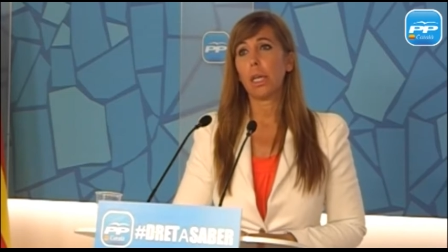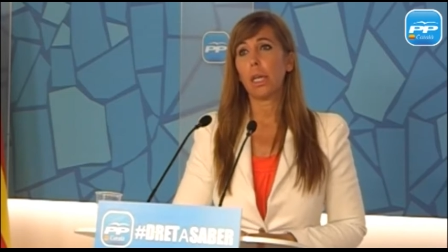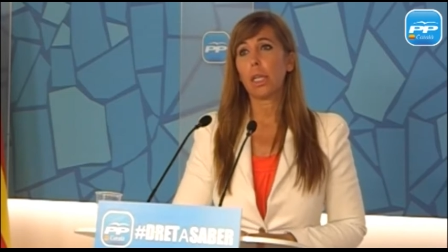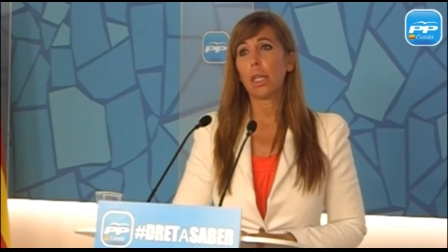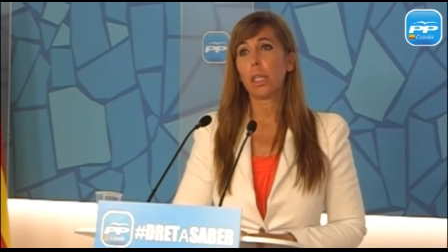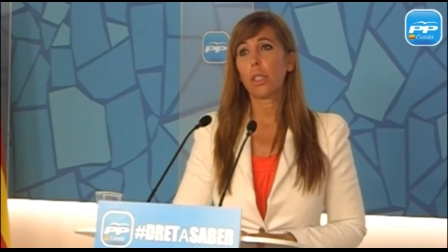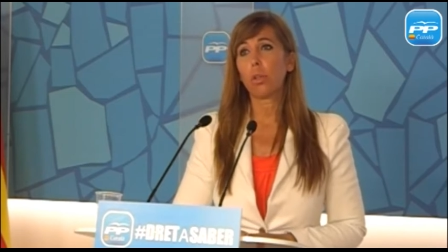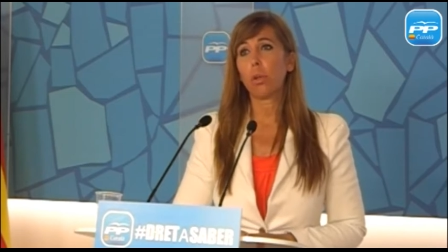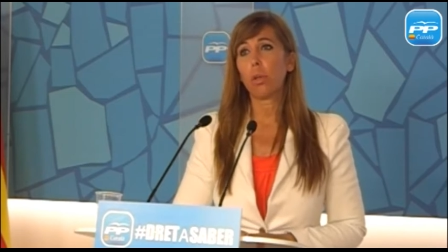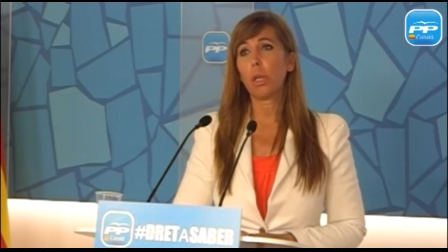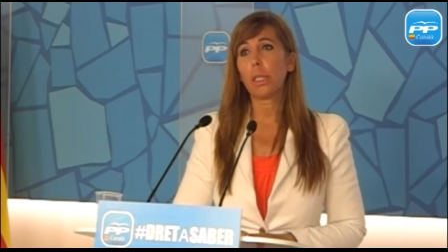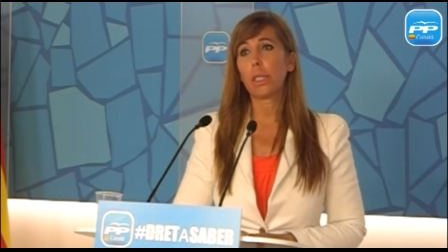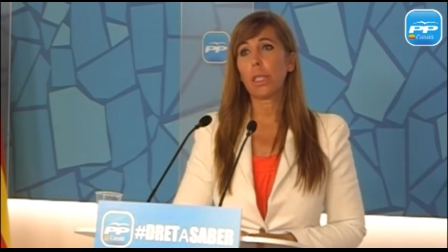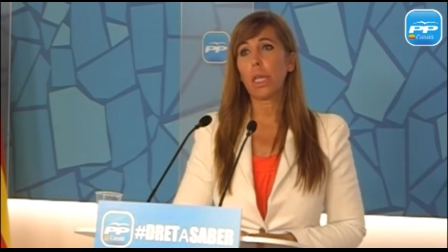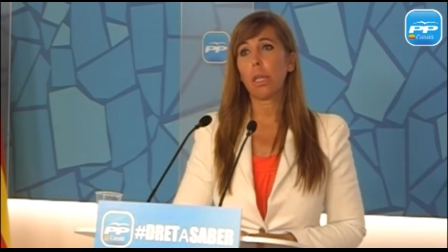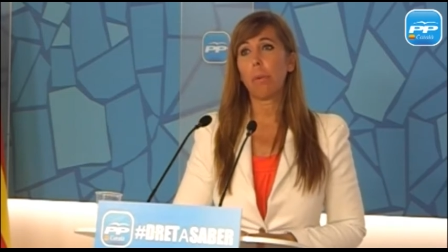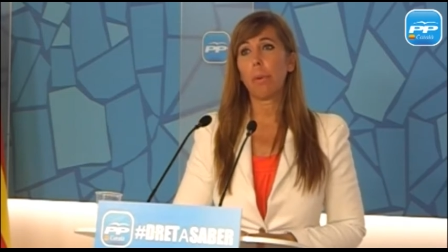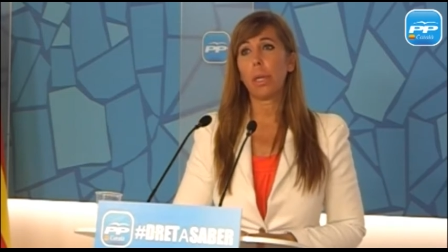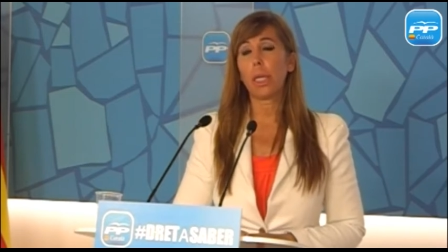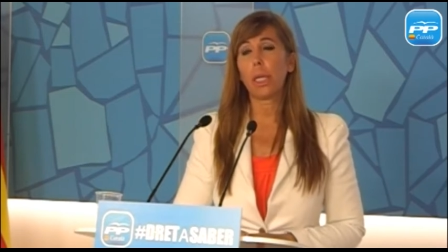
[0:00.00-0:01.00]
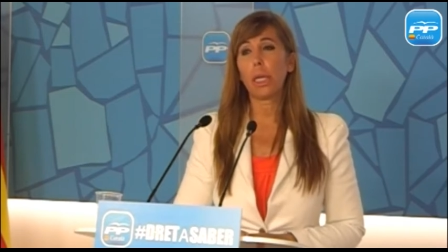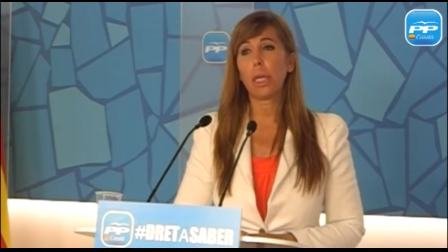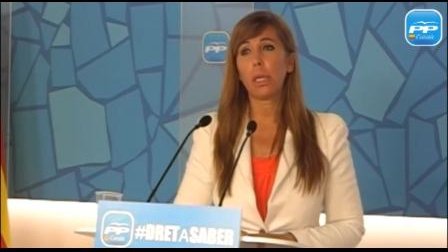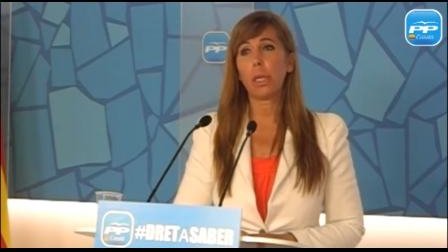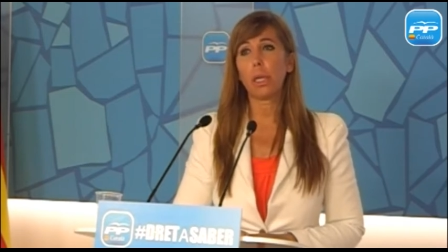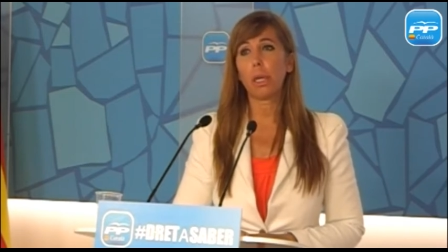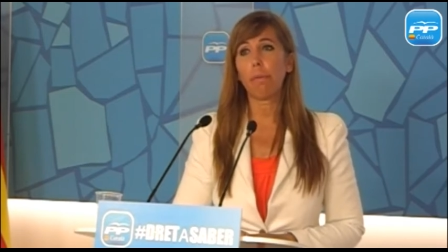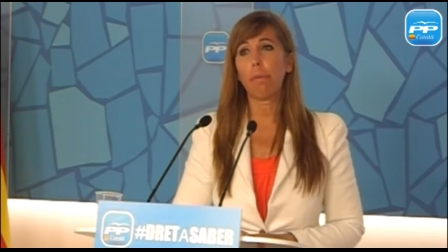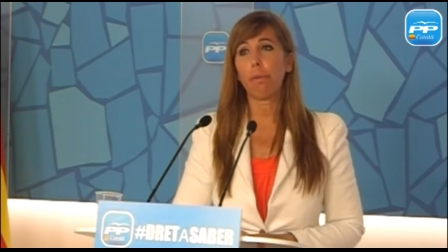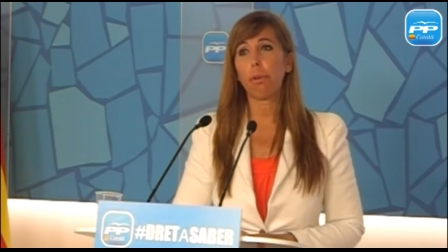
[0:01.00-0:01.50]
que son las que deberían
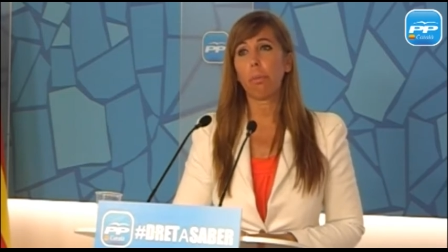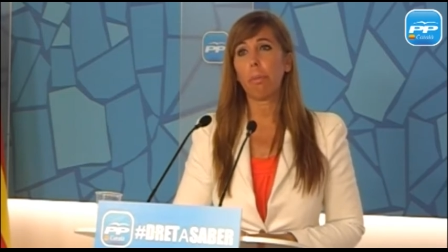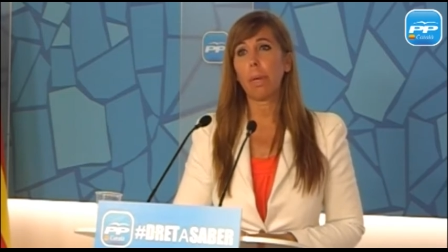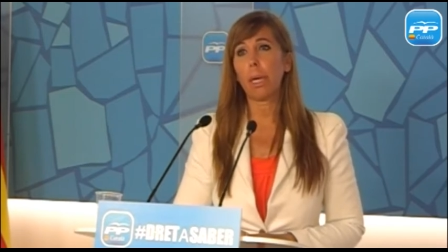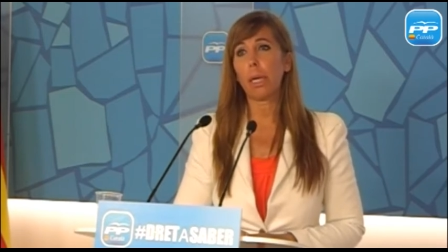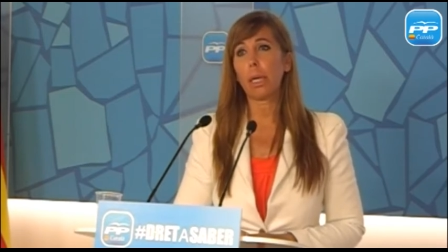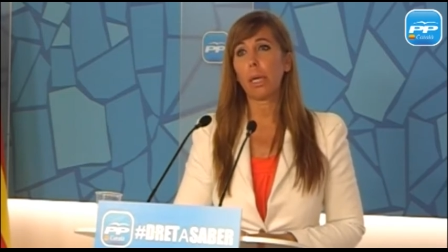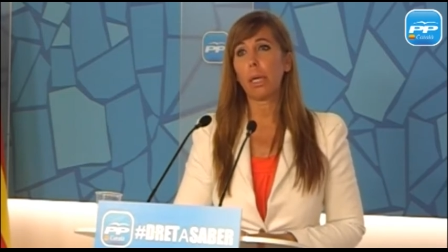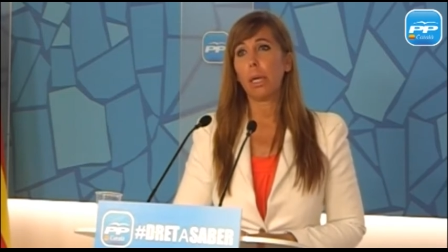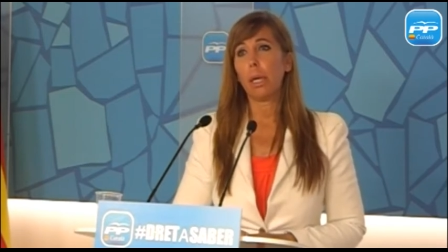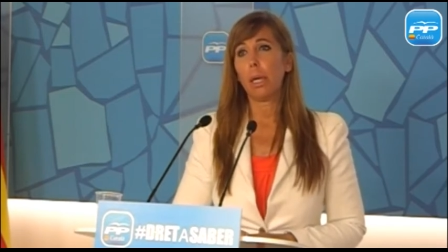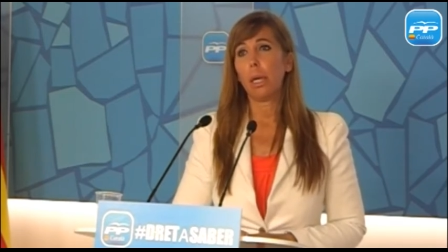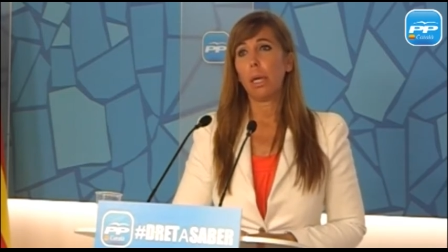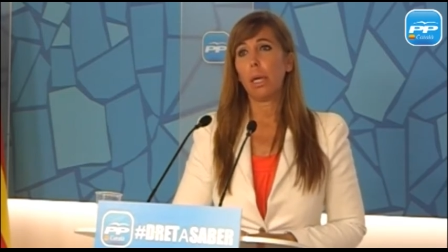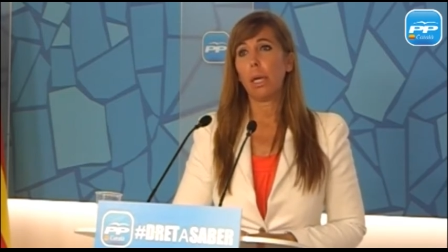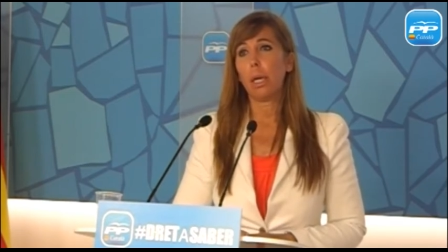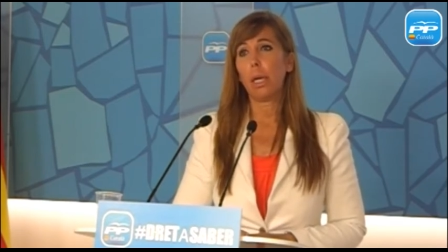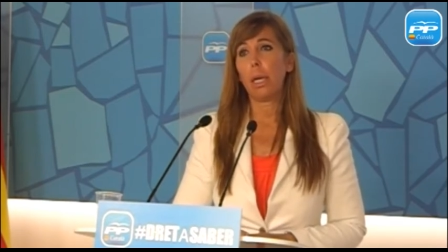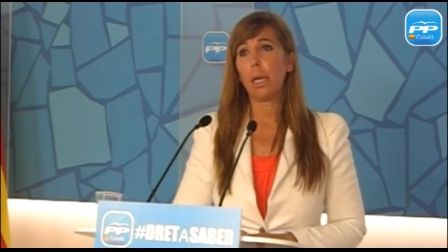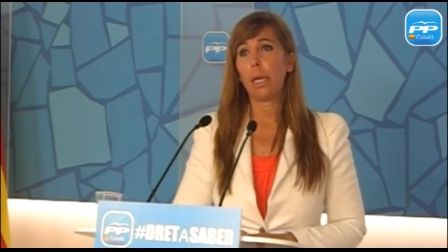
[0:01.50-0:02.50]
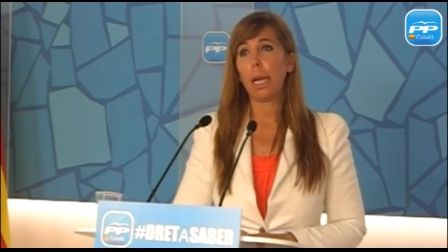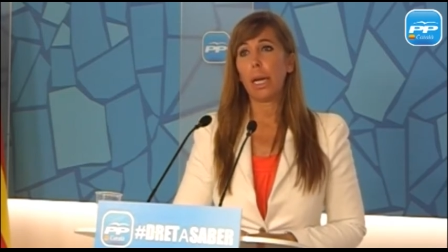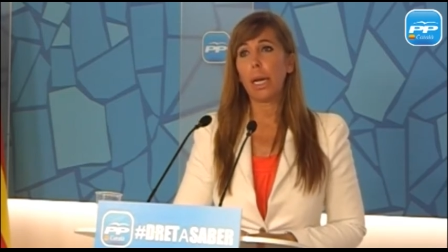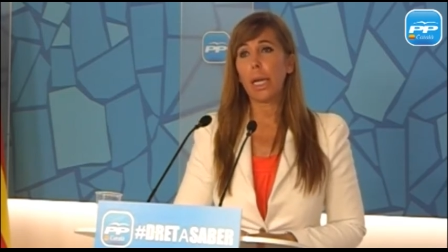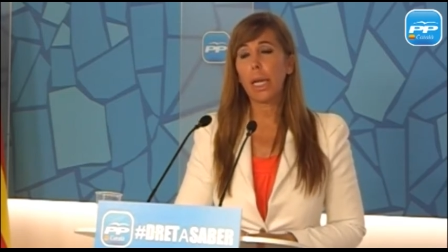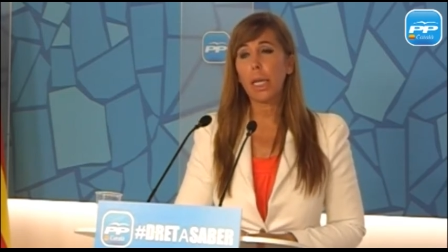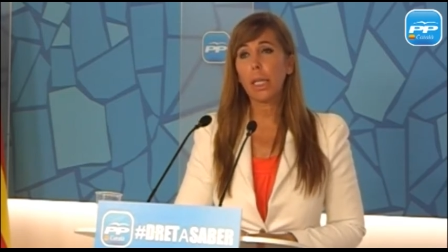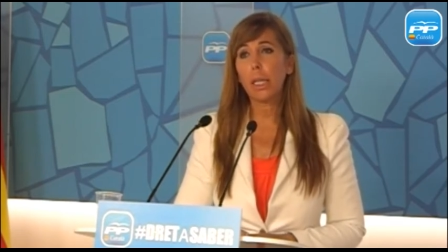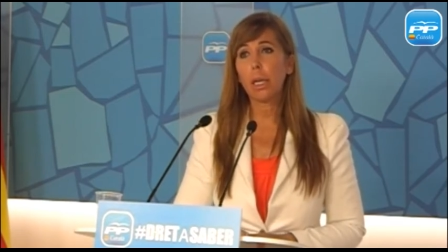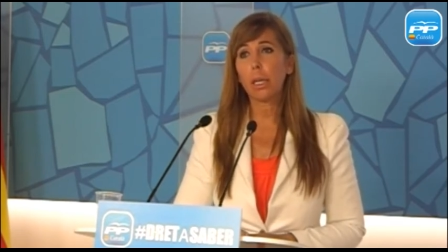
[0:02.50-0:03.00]
reformar eh, la
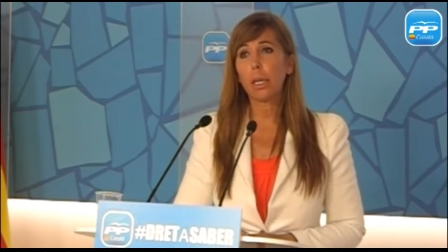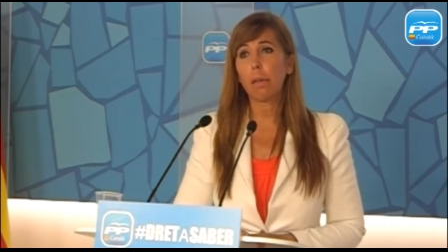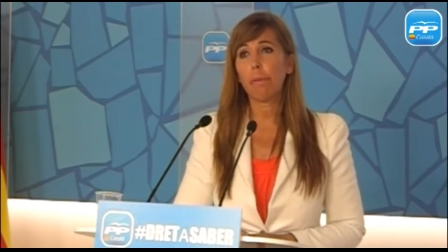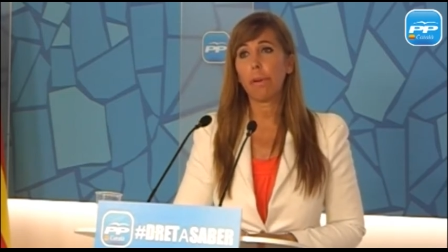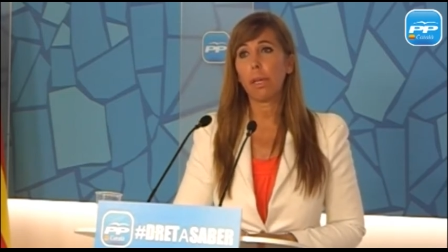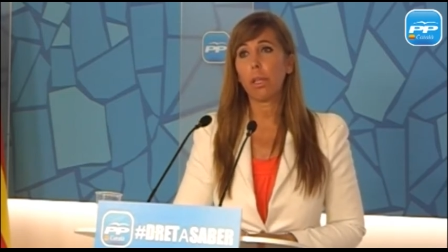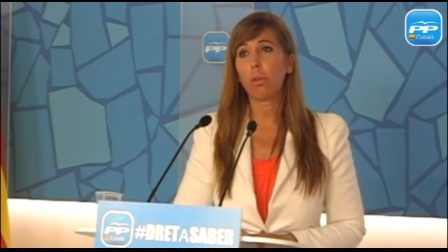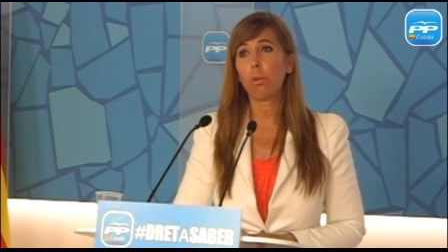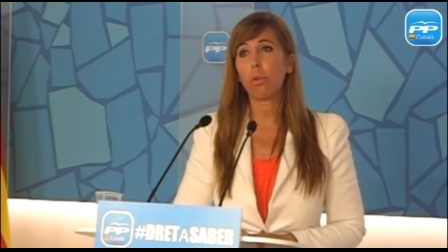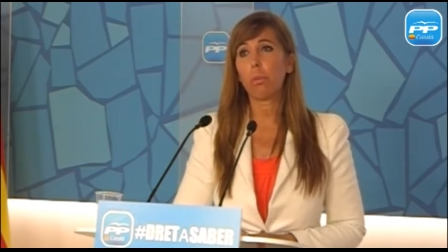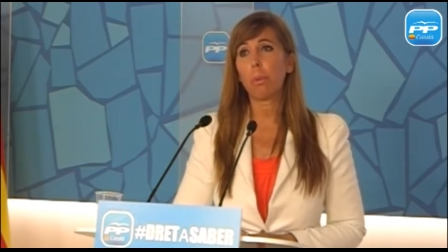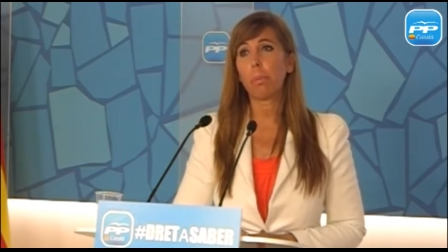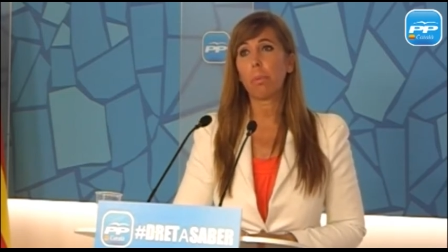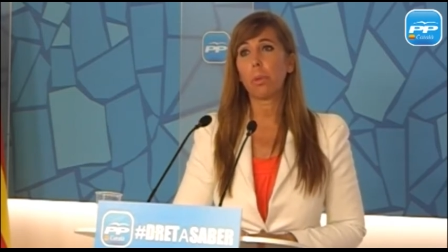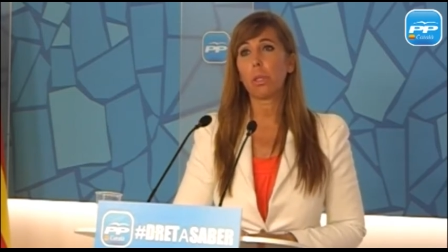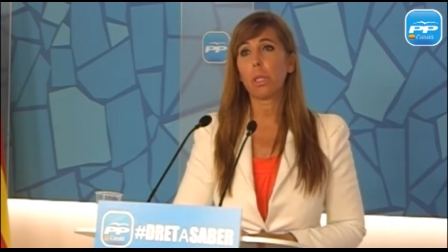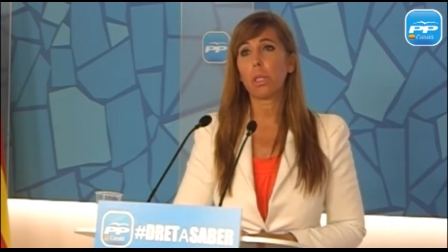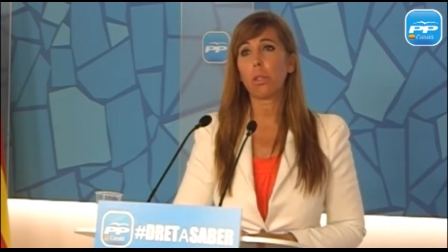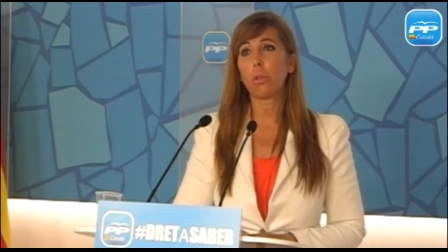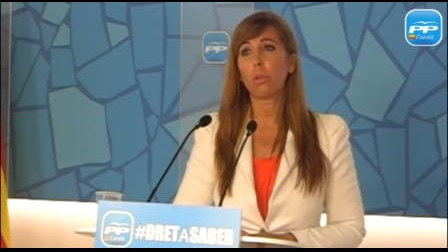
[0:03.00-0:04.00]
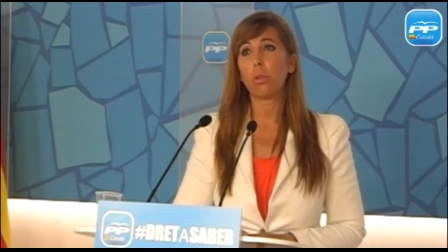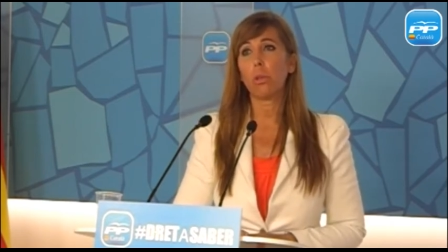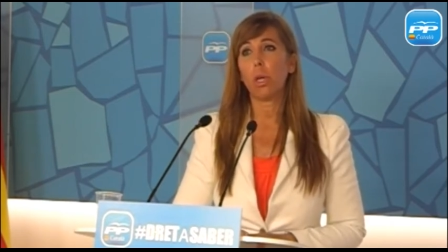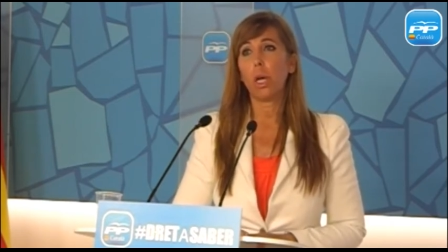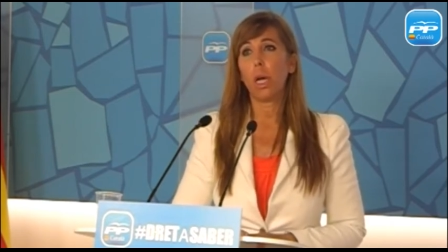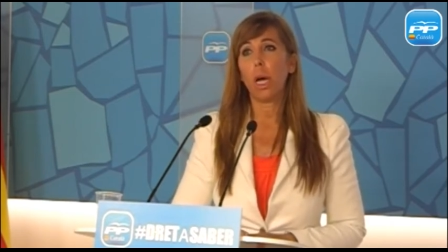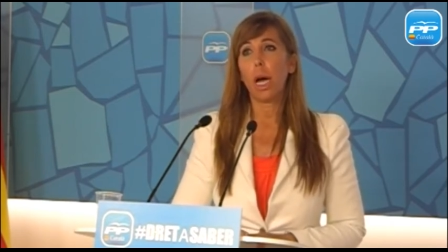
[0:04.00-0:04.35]
ley del referéndum y, por tanto,